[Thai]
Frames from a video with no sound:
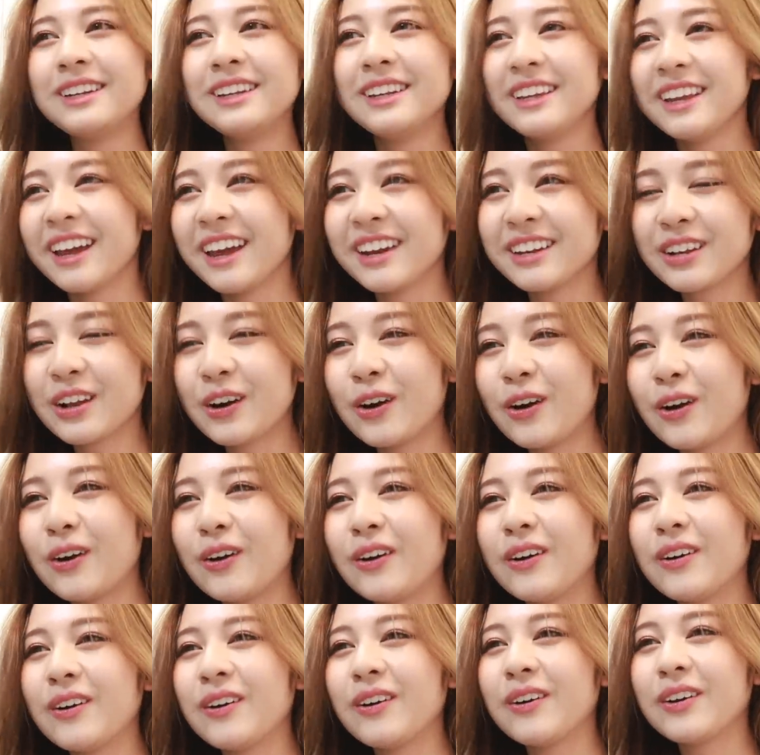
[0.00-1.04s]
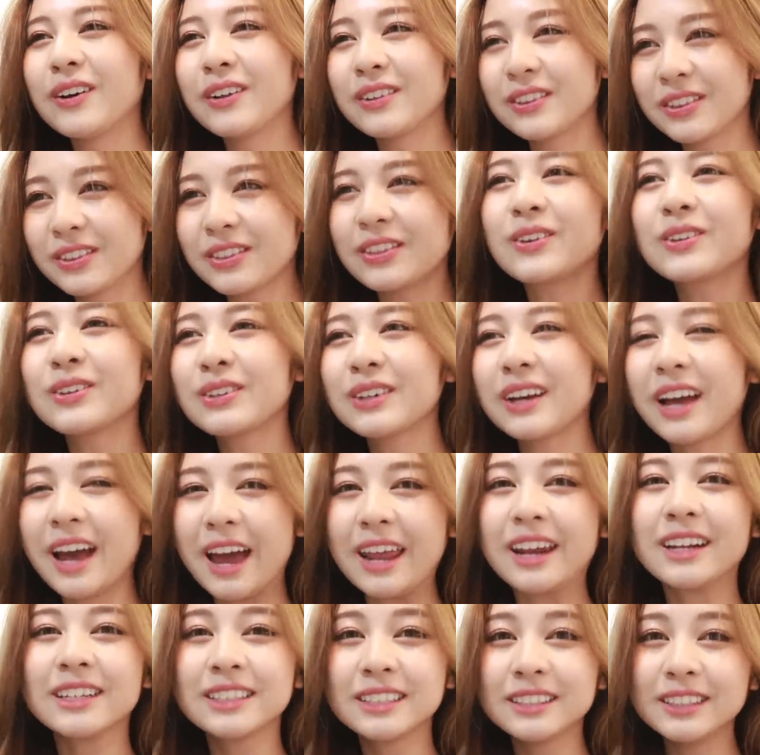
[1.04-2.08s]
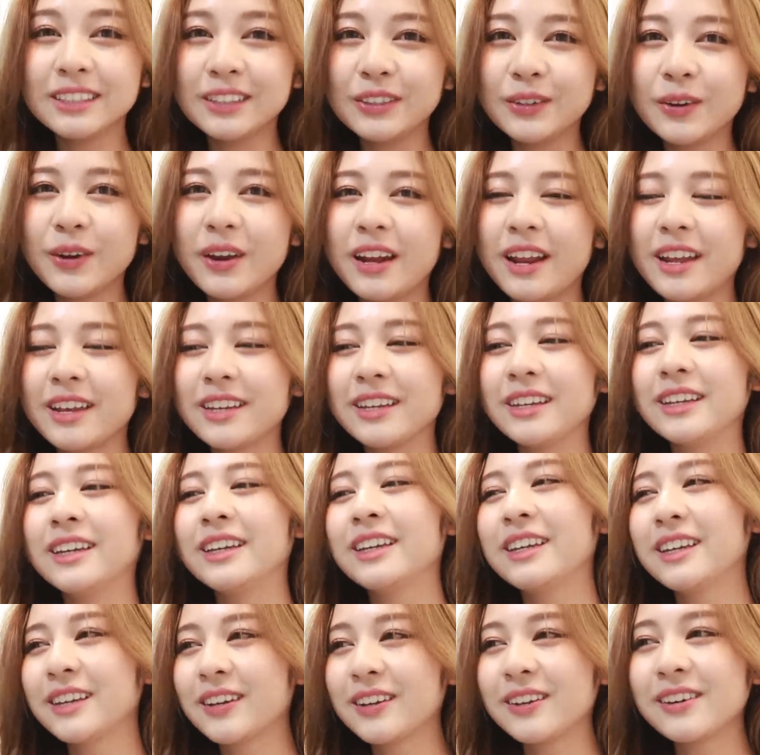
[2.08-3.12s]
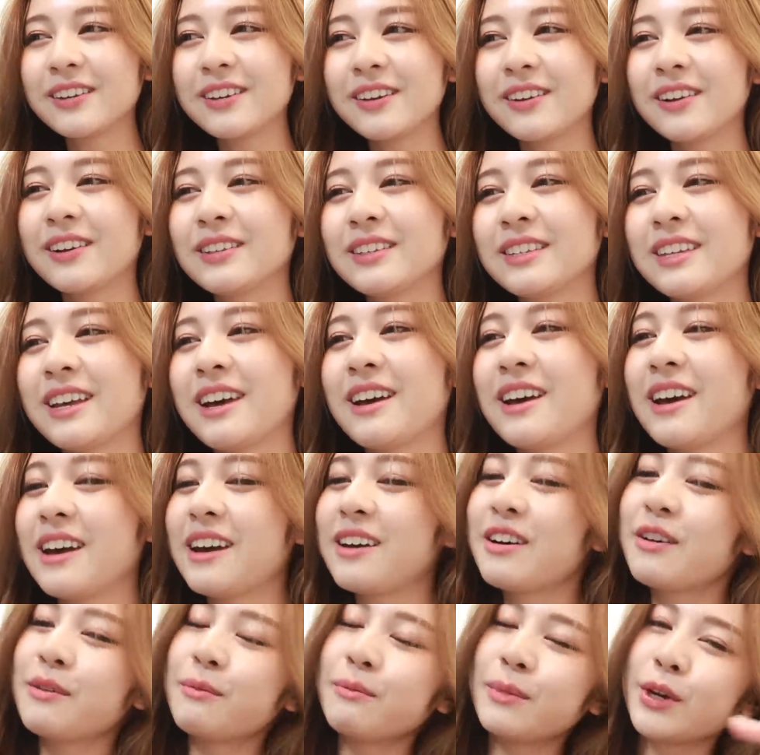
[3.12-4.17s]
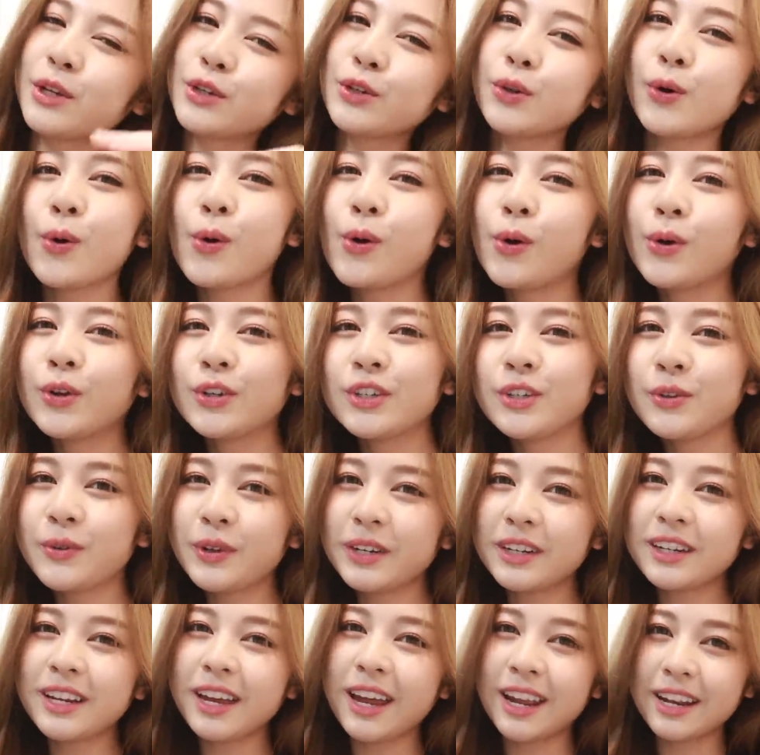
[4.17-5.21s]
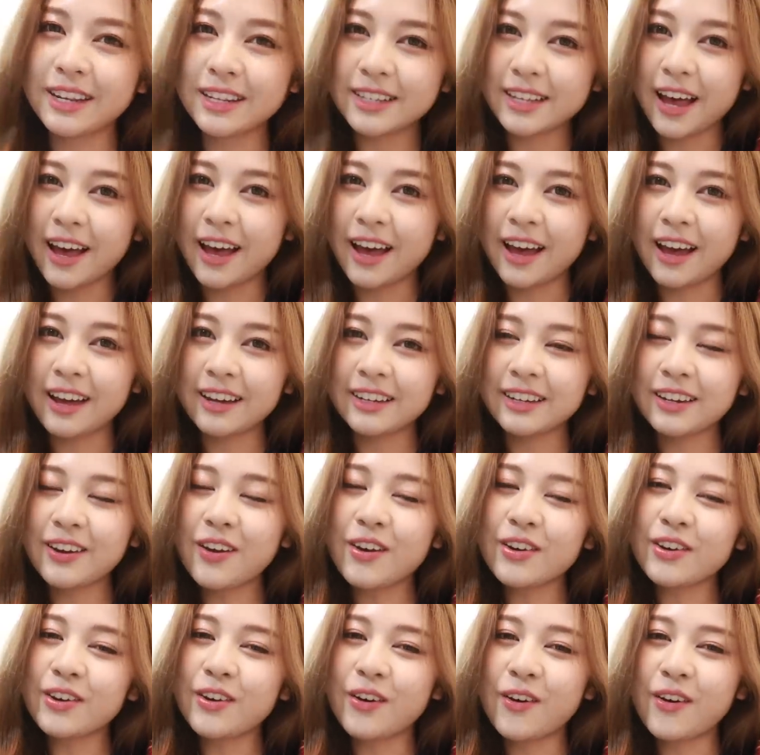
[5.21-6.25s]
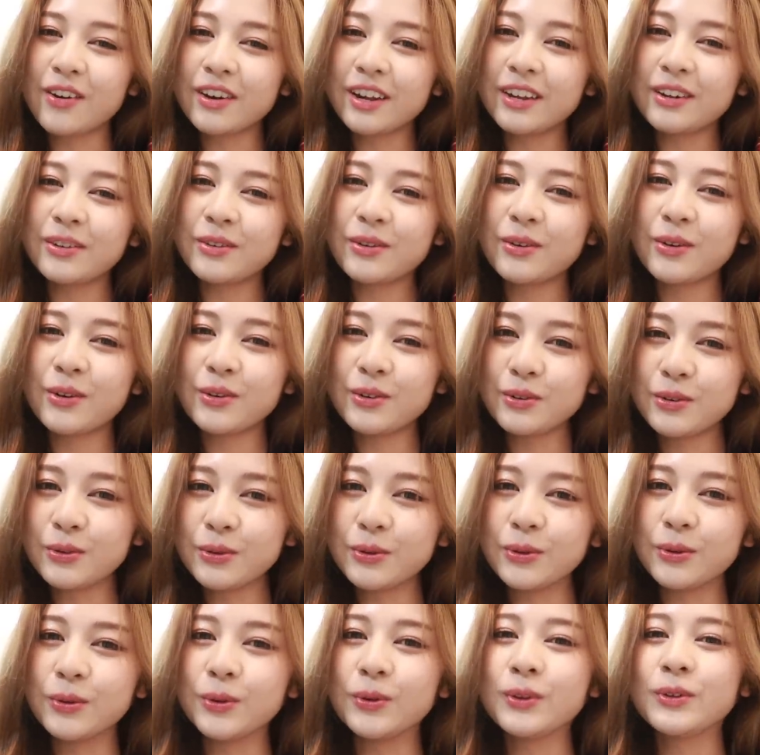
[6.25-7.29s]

เรียนก็ต้องอ่านหนังสือด้วยอะไรอย่างงี้ก็เดี๋ยวเราจะมาโชว์ชีวิตหันษาก่อนนอนให้ทุกคนดู